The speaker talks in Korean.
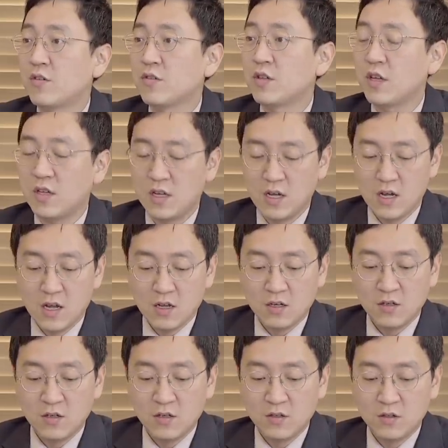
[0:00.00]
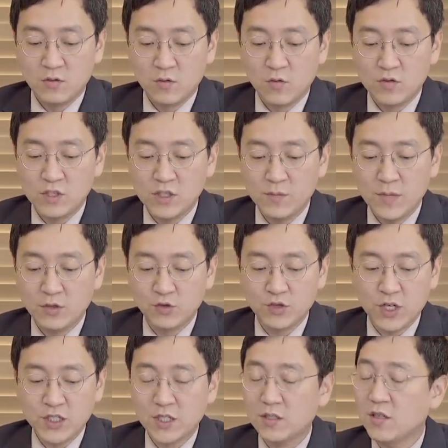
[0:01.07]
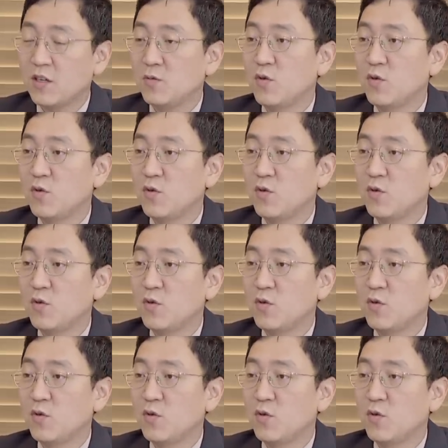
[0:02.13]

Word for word: 네. 근데 그 농심의 주가 차트를